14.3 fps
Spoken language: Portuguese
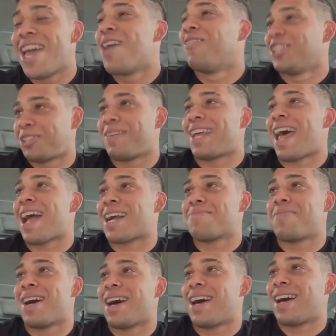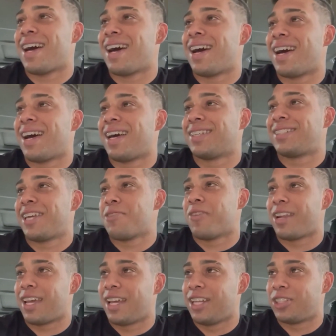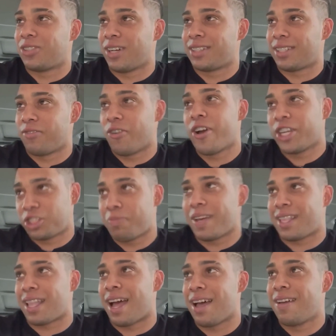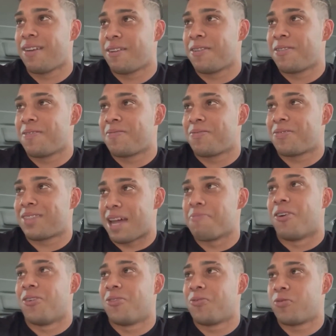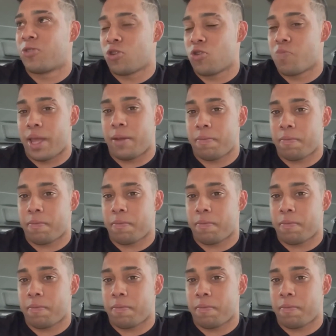Eu vou esperar acabar a cerimônia religiosa, vou respeitar. Tá bom, tudo bem.